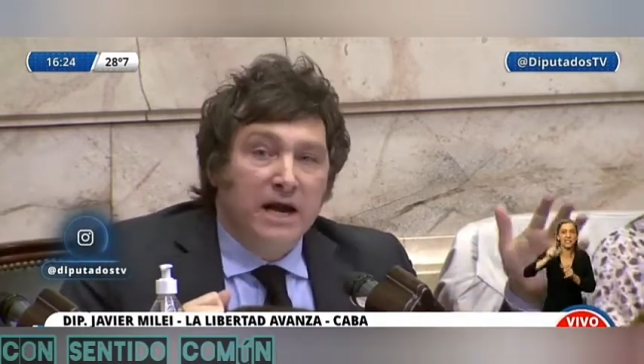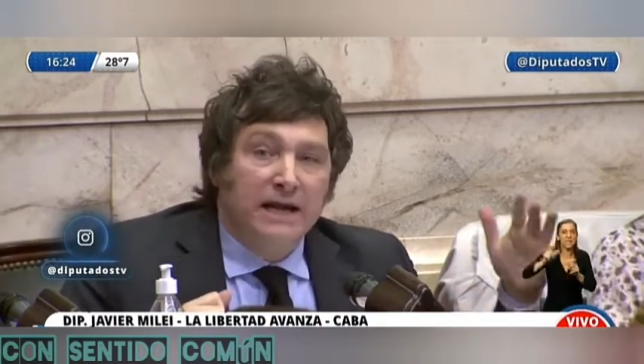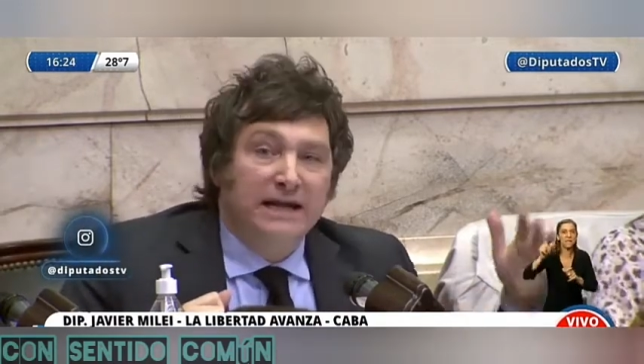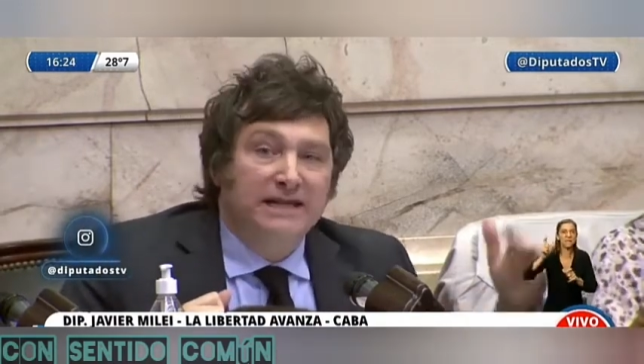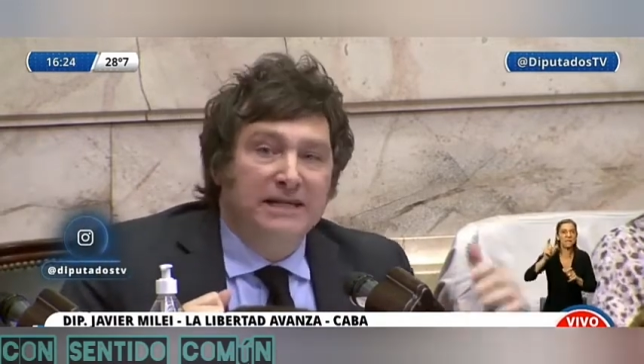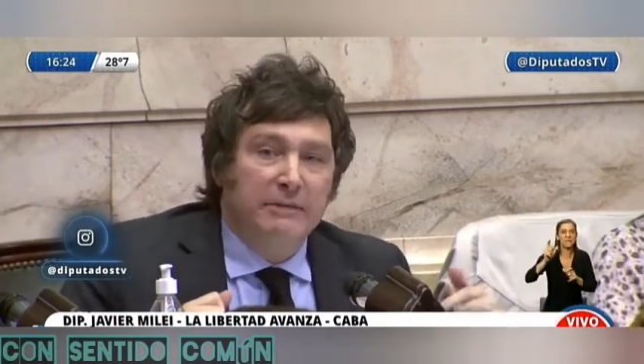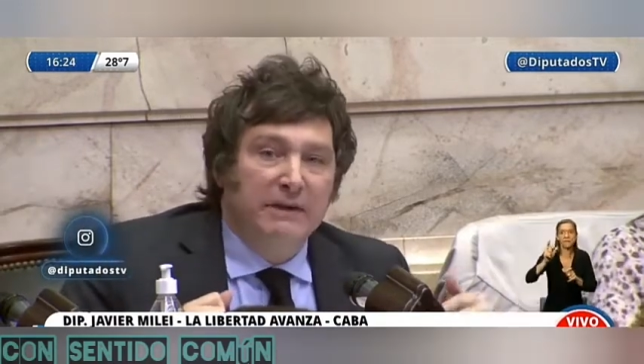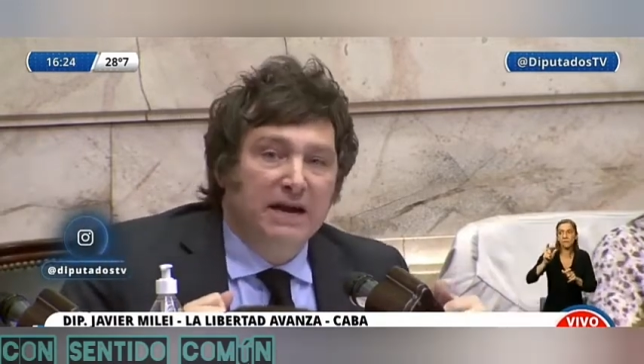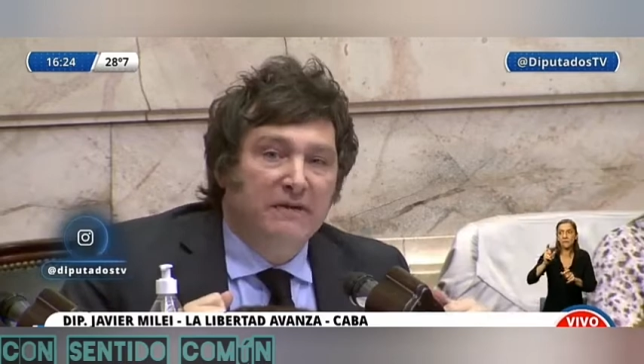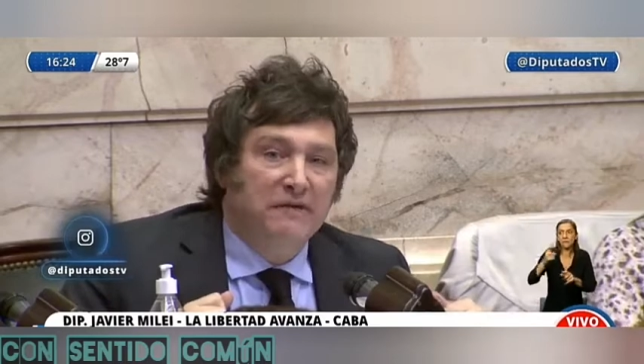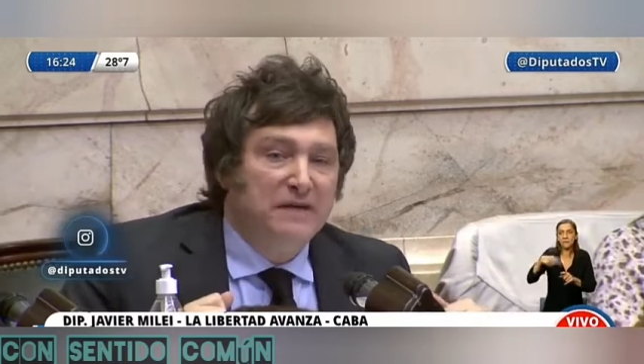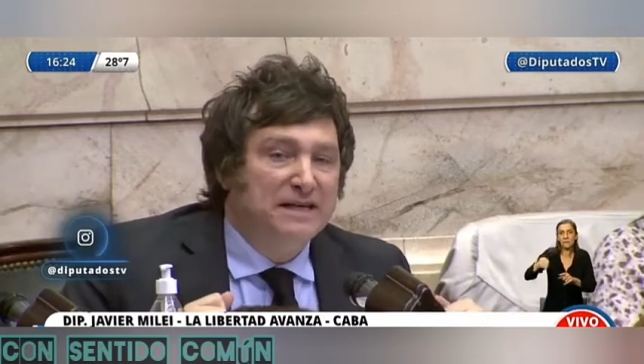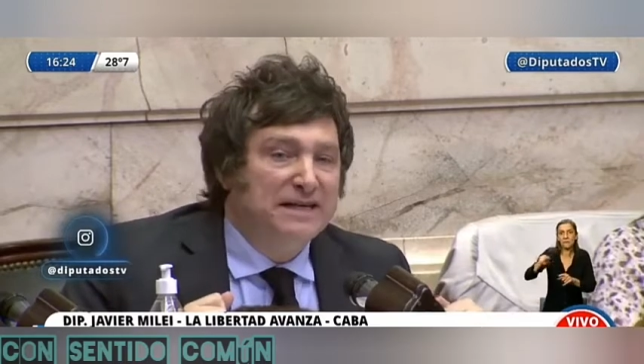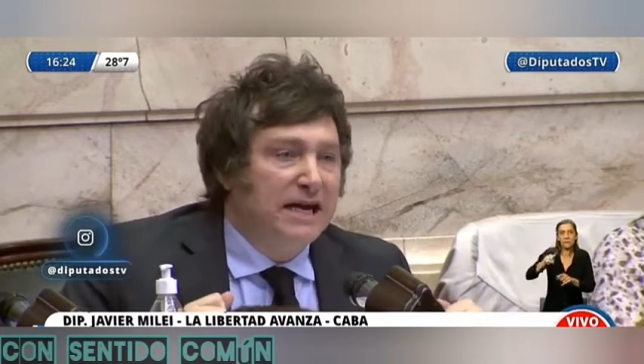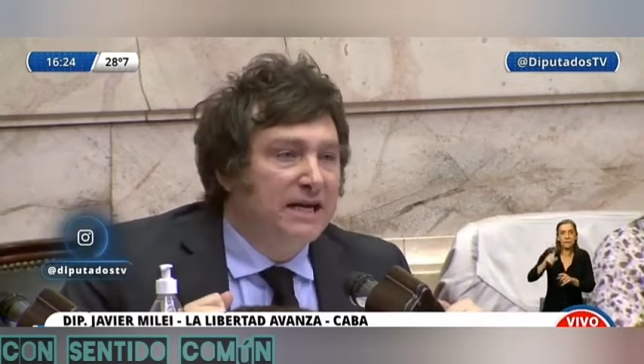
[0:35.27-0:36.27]
que se
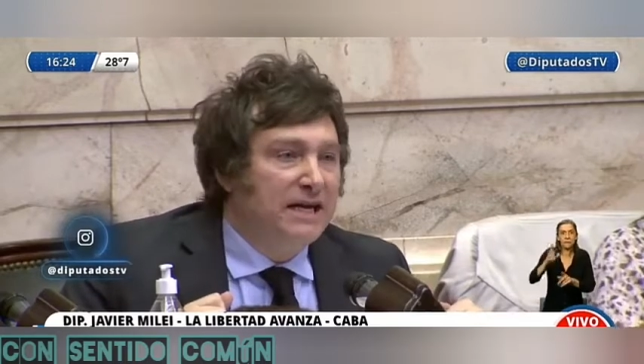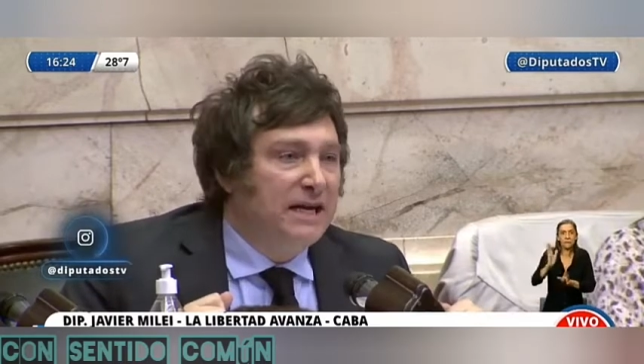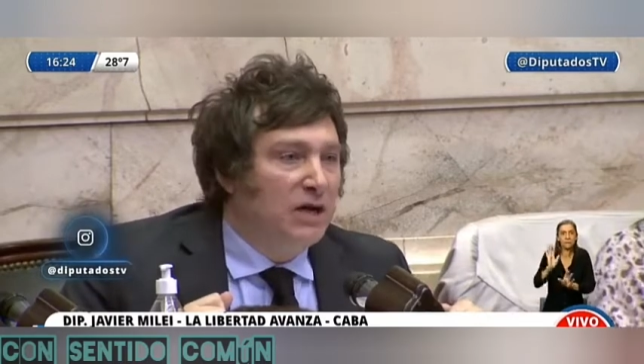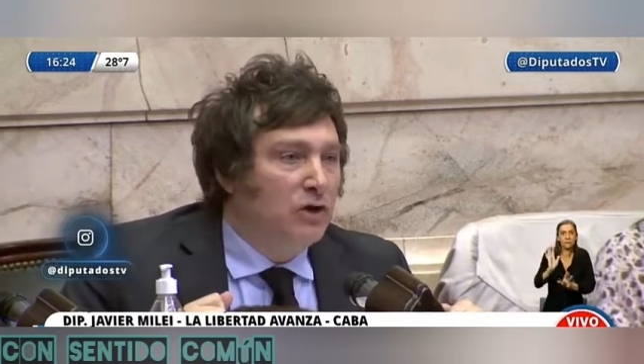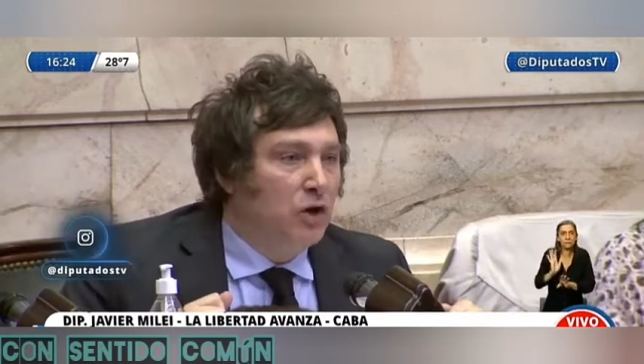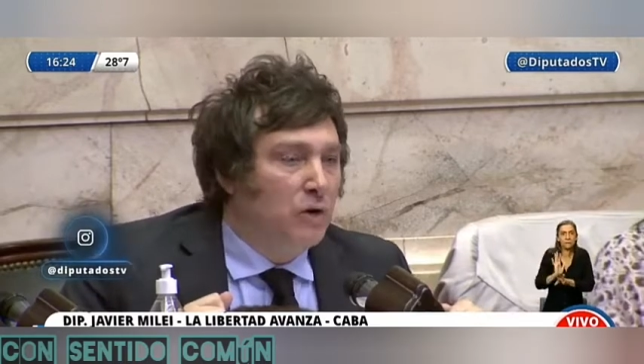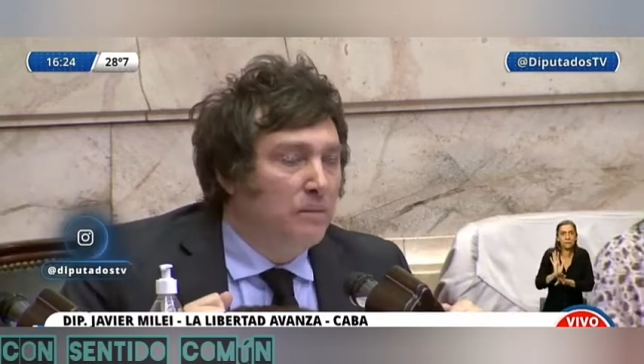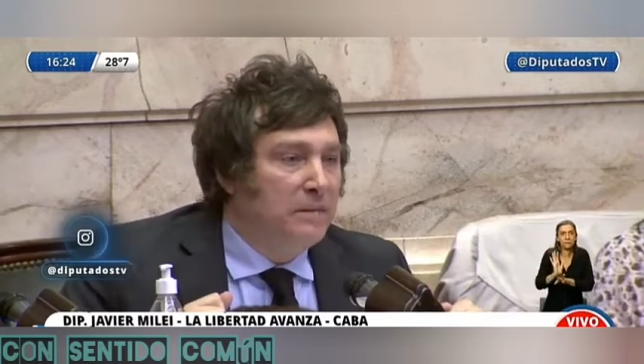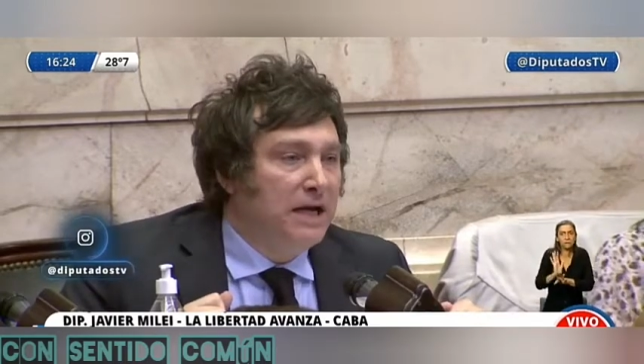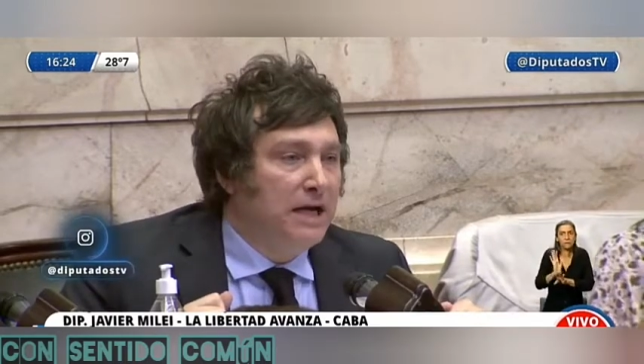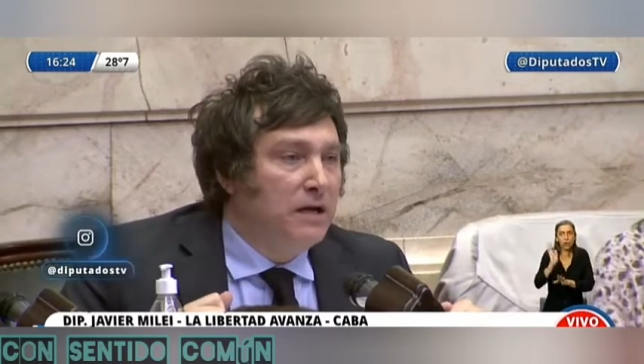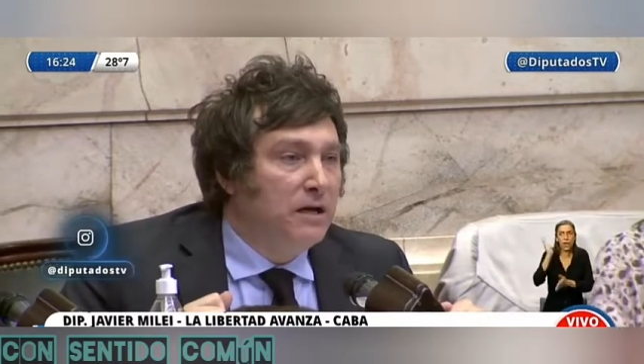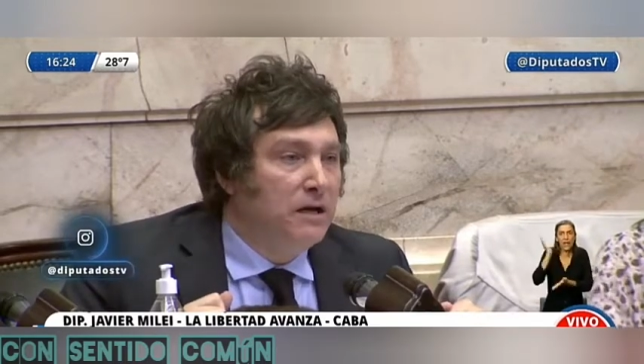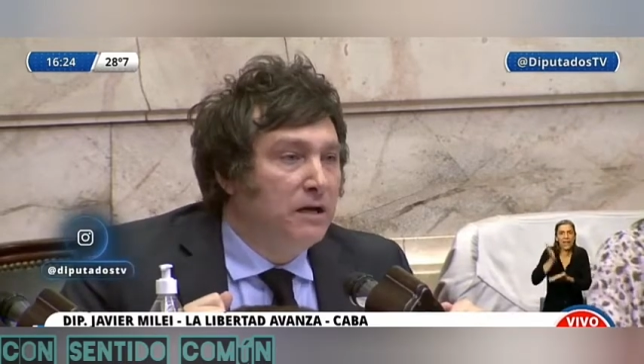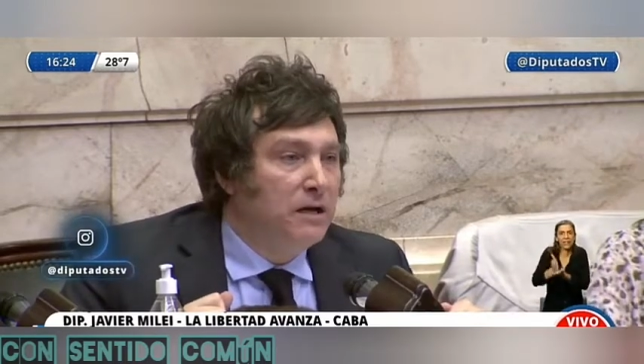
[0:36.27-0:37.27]
beneficia a
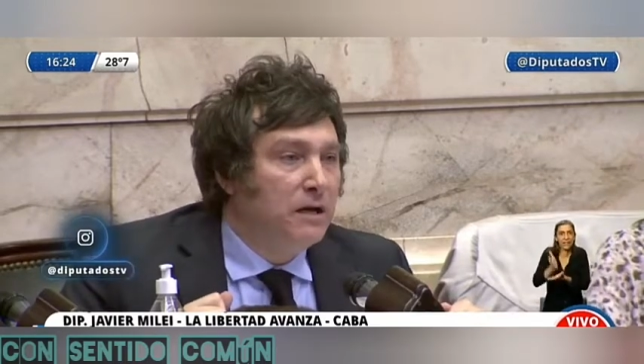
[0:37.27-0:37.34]
500.000.